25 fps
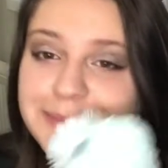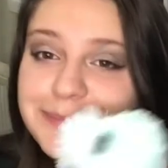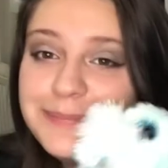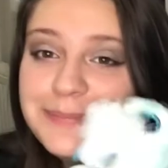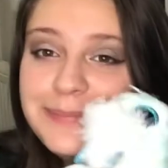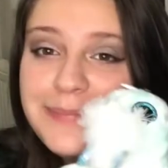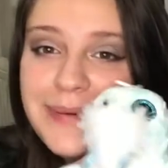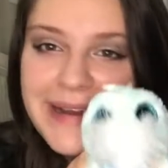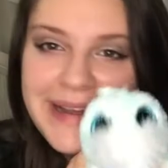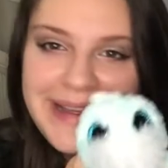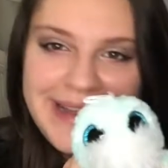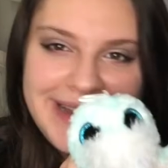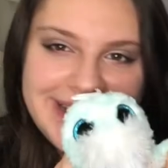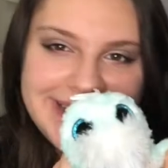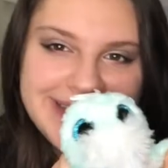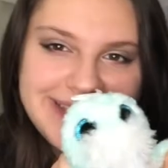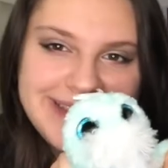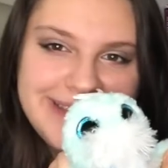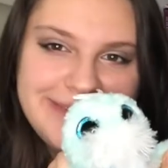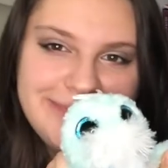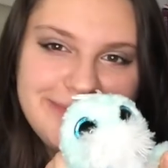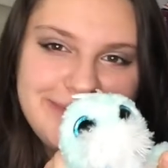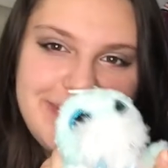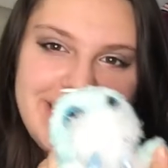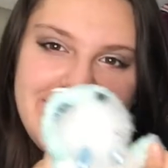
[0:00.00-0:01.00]
Bayağı
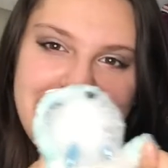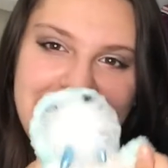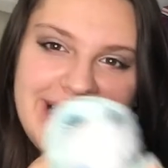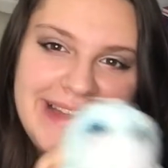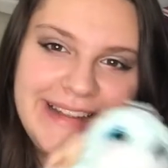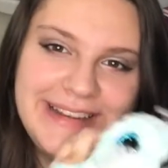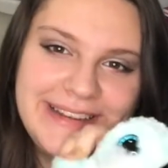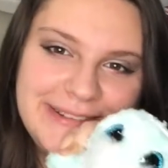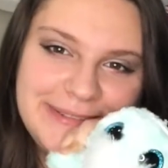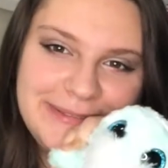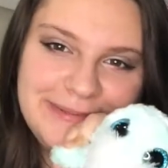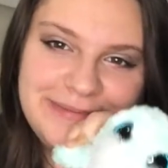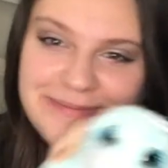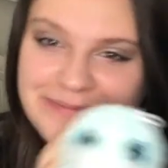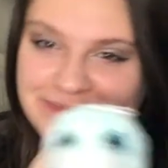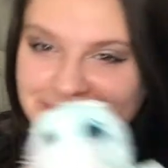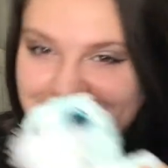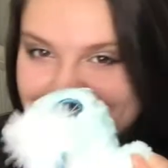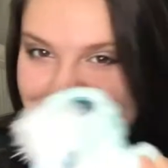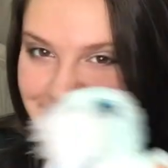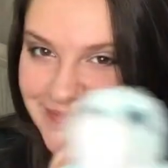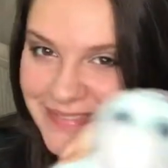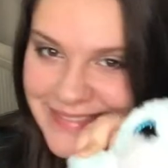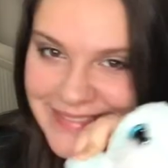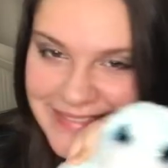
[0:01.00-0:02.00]
beğendim.
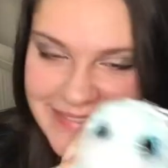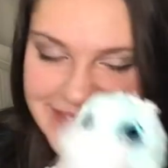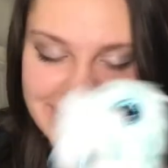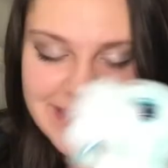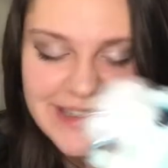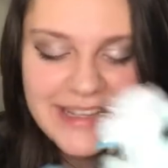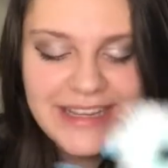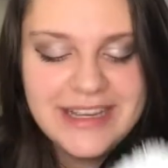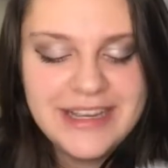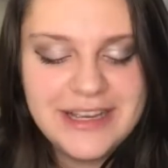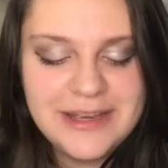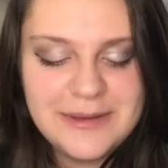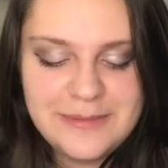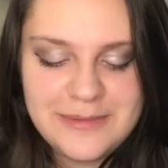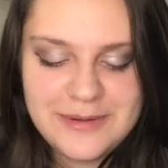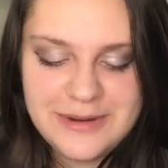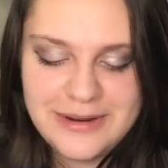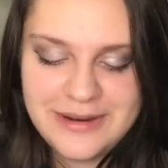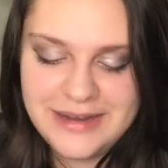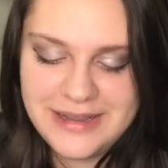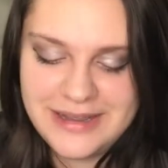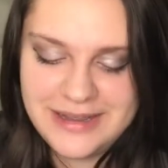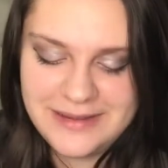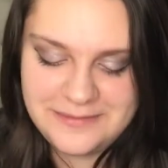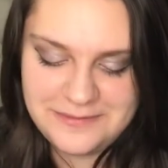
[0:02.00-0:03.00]

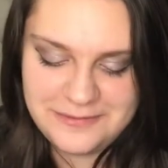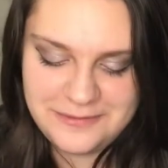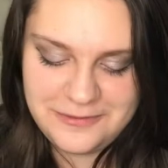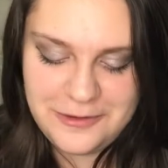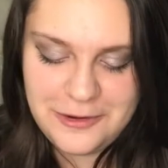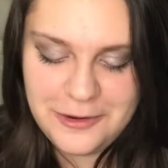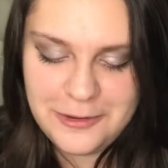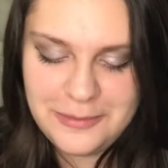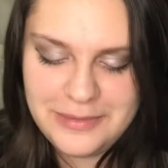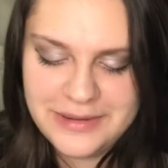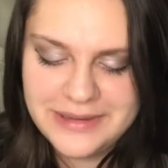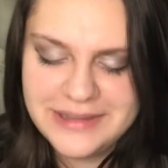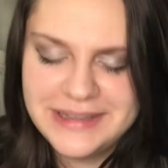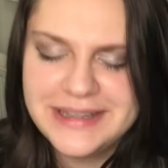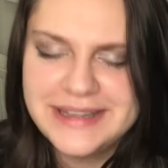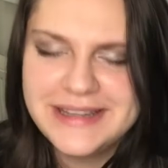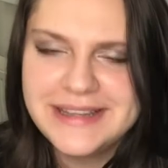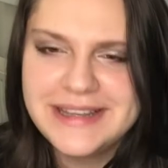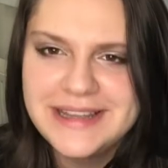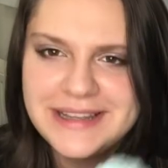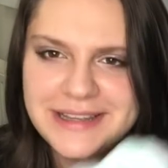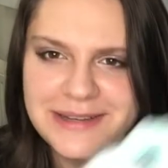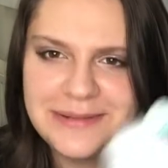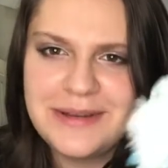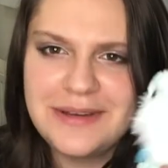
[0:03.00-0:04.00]
Böyle fok balığı
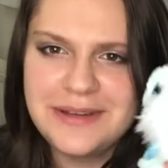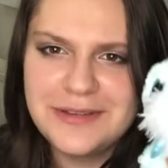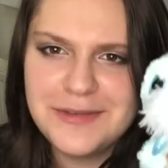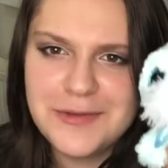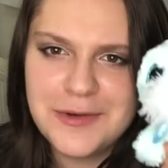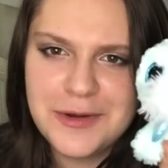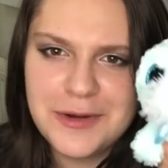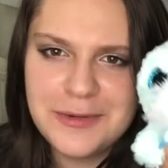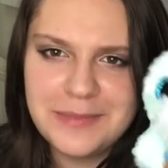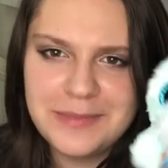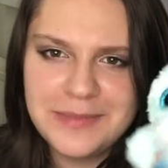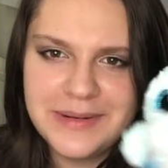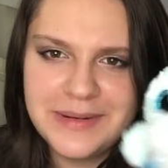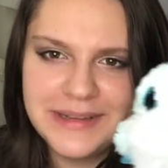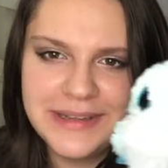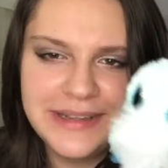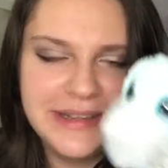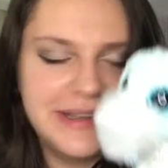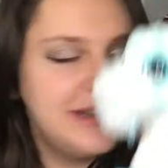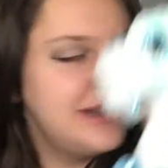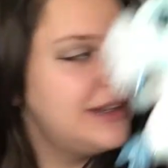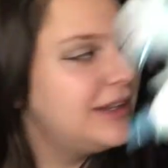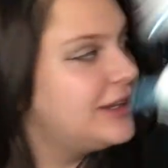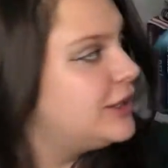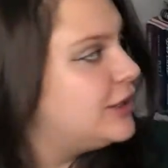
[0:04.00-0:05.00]
sanırım. Evet fok
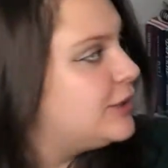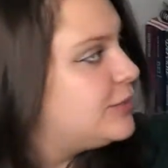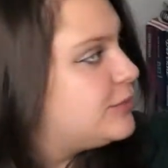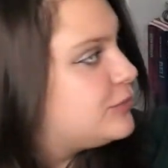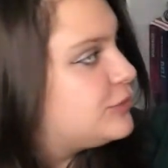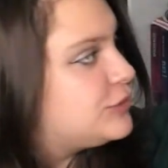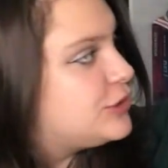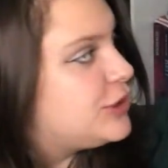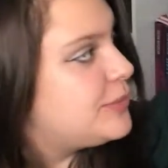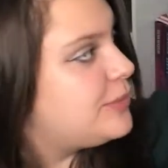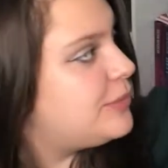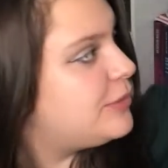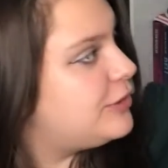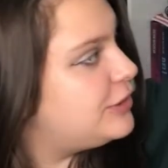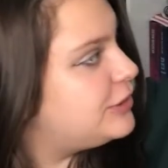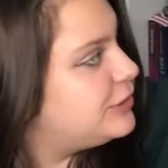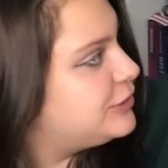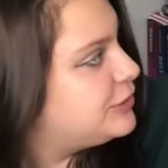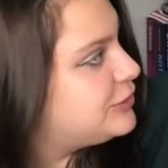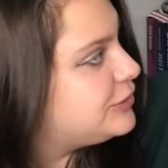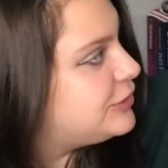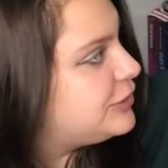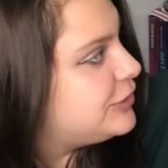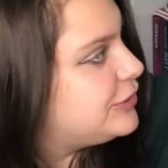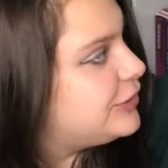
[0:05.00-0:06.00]
balığı. Burada böyle
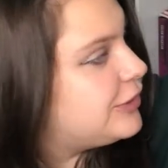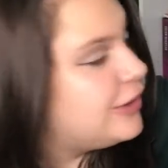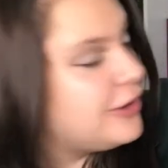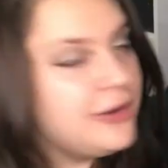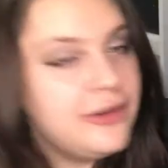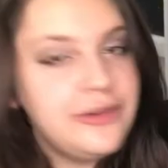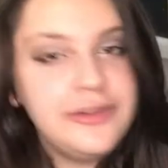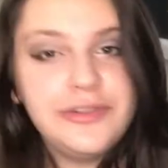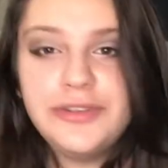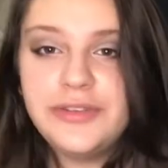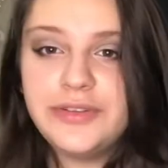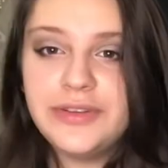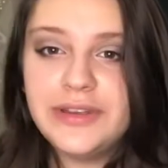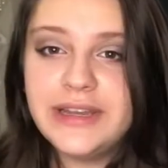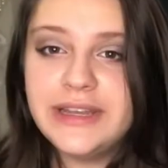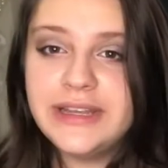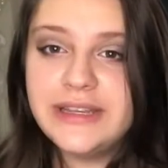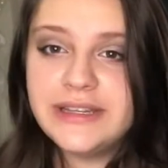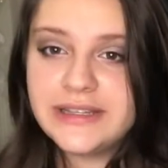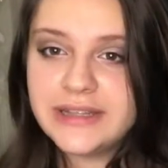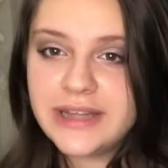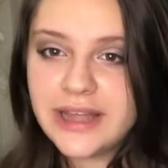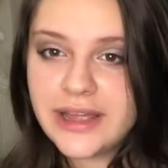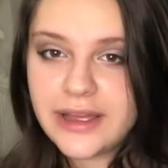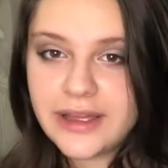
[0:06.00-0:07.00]
duruyor.
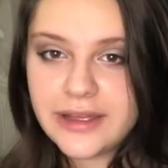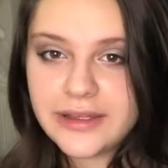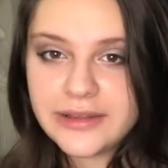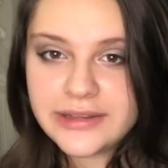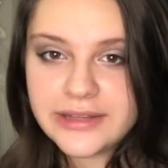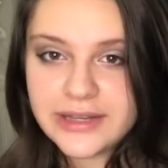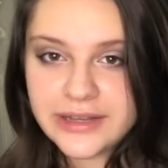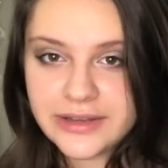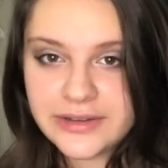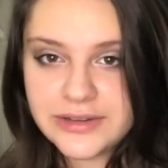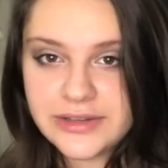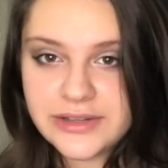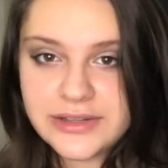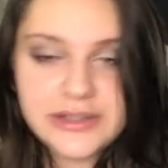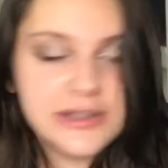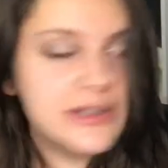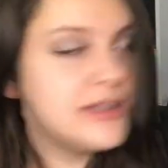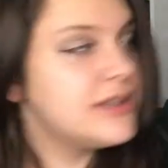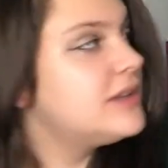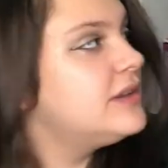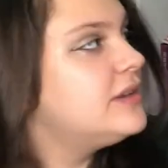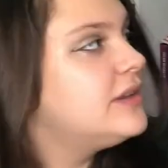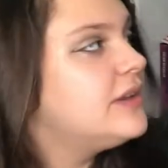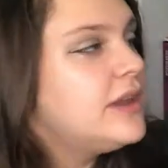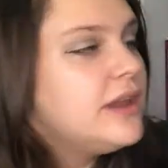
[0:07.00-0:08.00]
Filiş'le
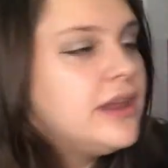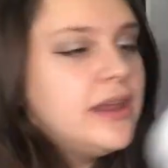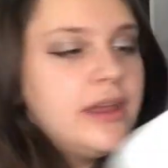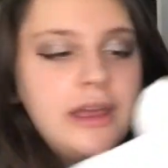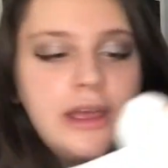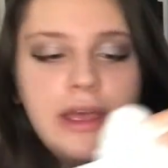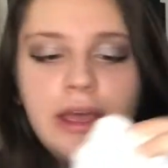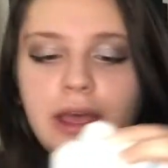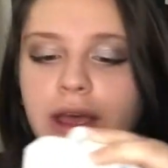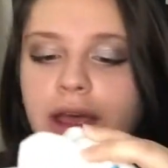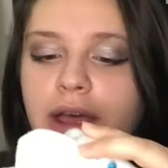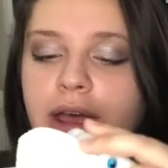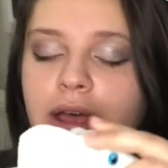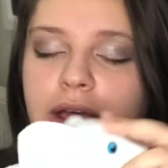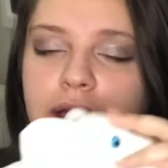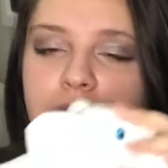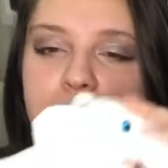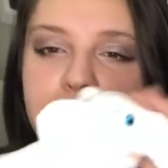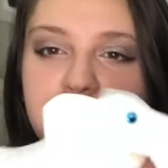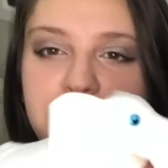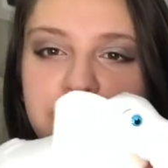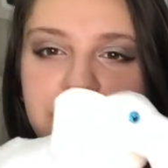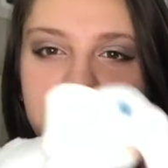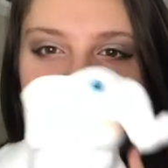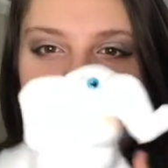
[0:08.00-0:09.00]
tanışsın. Ee,
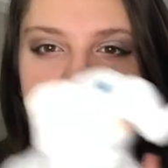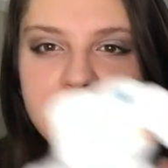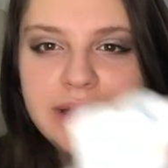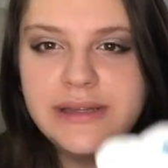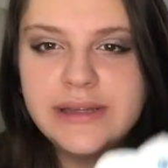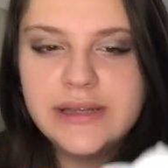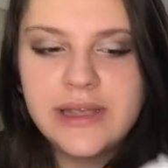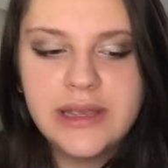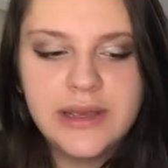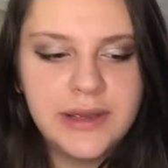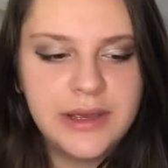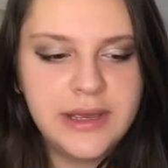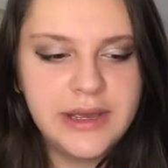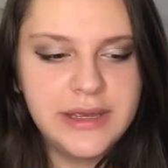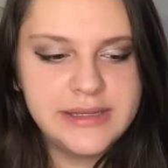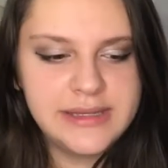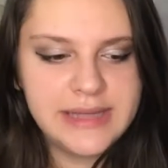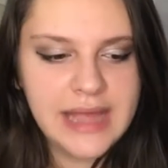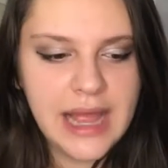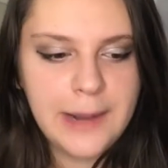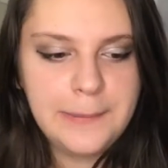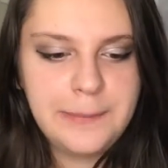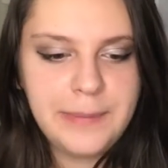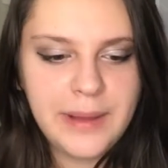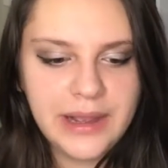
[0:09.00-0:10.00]
bu da e,
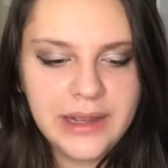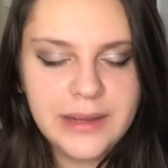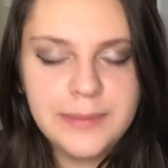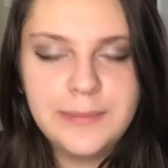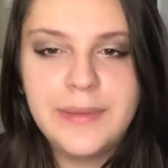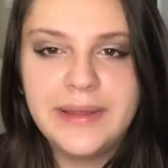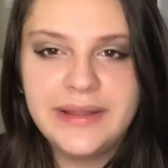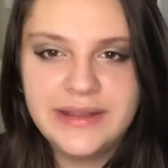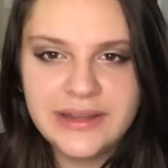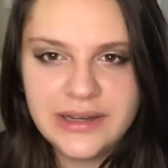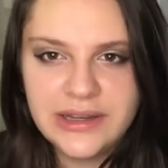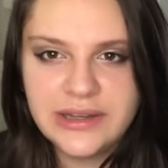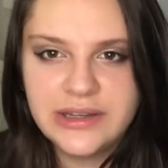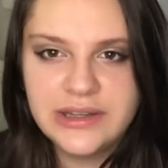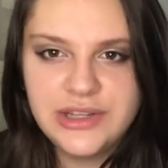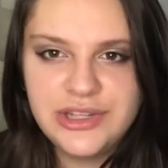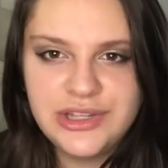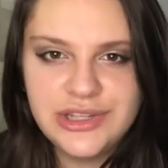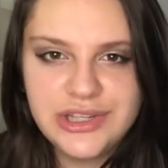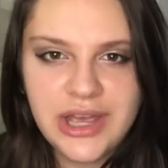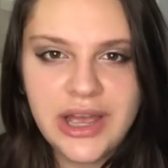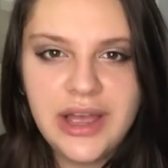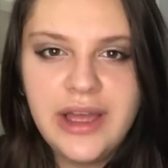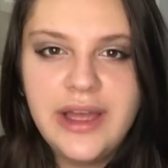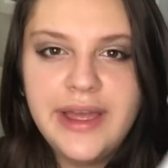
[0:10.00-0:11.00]
Selpak mendil
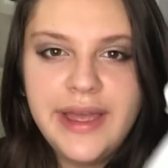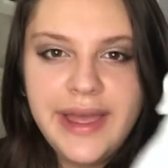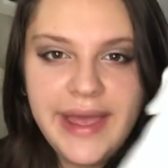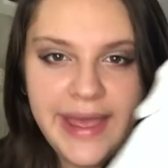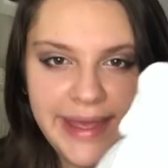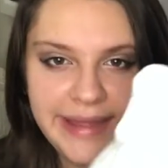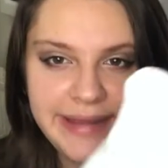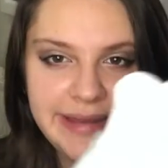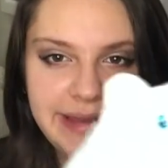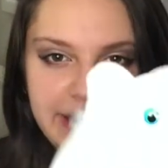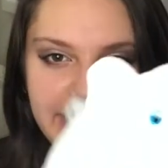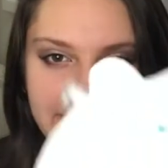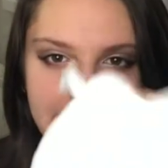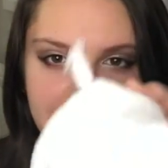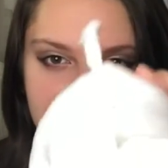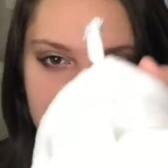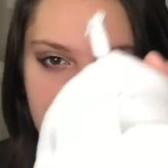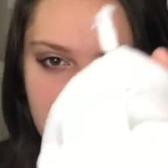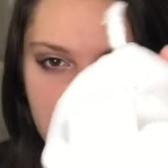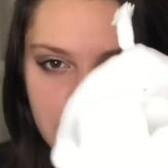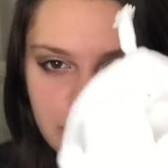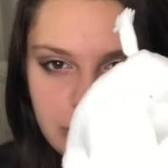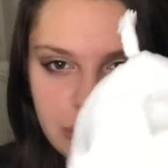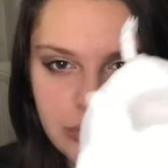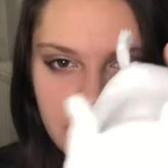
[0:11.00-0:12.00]
alınca hediye
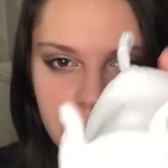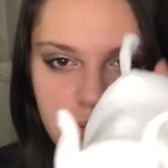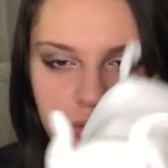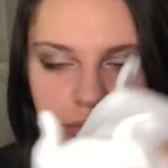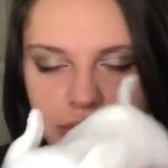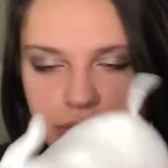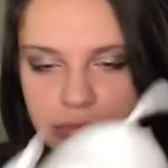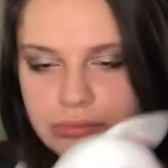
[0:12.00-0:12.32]
geliyordu.